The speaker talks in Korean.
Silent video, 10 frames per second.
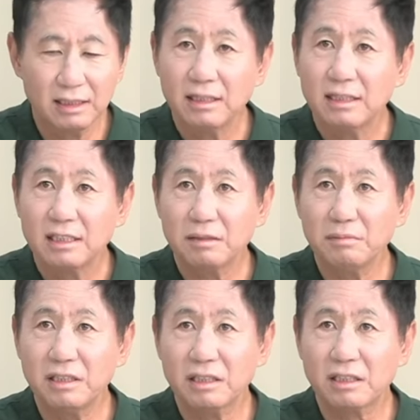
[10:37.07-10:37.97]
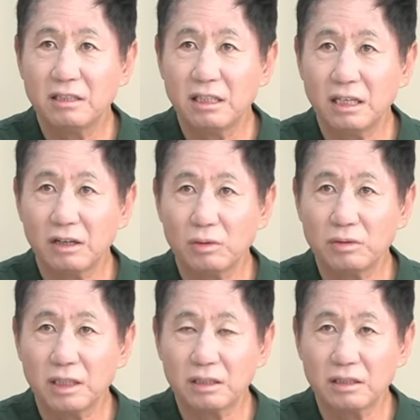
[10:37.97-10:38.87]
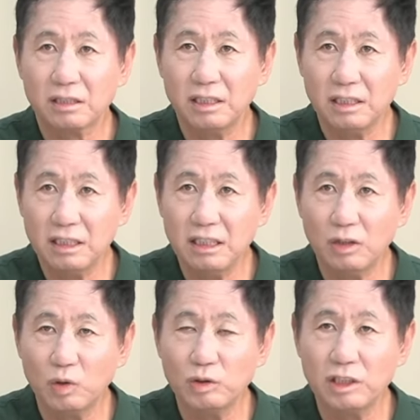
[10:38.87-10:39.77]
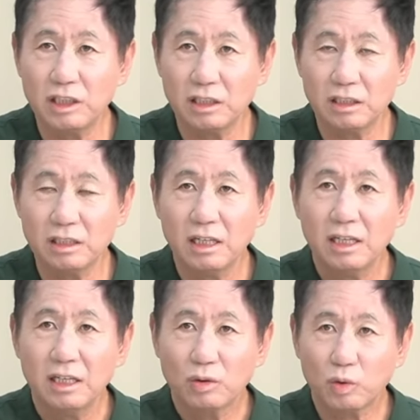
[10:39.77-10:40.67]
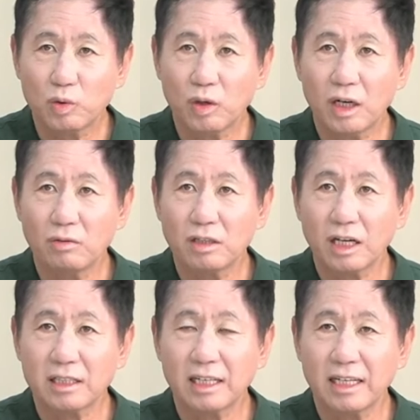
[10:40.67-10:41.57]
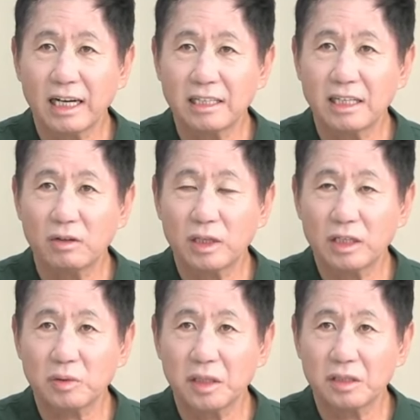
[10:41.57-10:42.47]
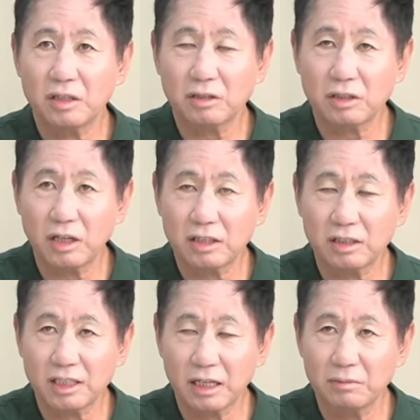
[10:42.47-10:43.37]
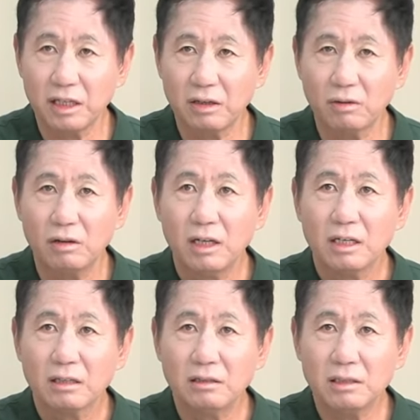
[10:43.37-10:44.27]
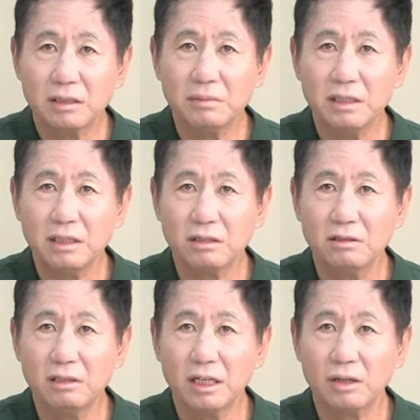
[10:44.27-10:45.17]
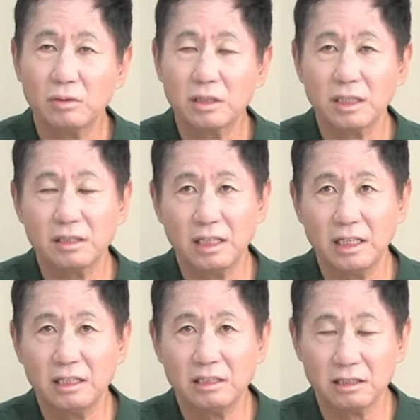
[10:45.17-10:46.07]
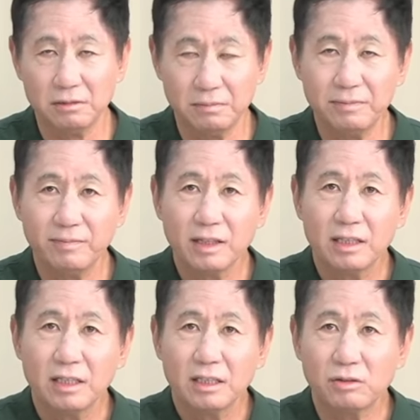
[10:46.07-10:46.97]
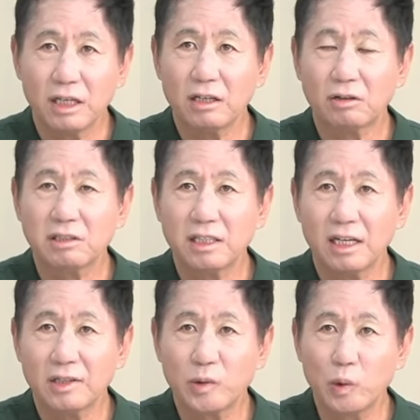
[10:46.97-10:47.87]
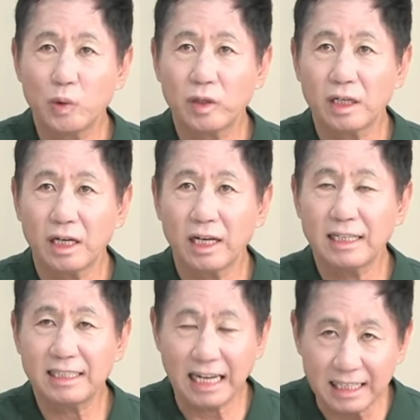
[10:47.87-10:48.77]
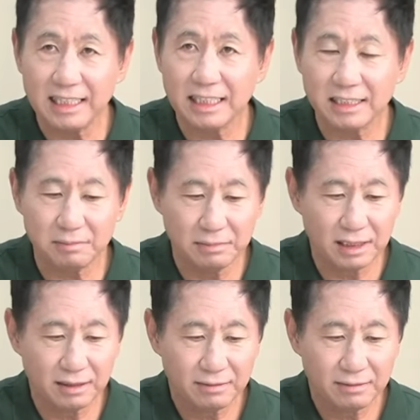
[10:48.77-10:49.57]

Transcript: 식민지 근대화론자들, 특히 이영훈 씨는 독도가 우리나라 땅이 아니라고 계속해서 역설했던 사람들이고, 그 식민지 근대화론자들이 지금 우리의 역사 교육기관의 장이 됐습니다.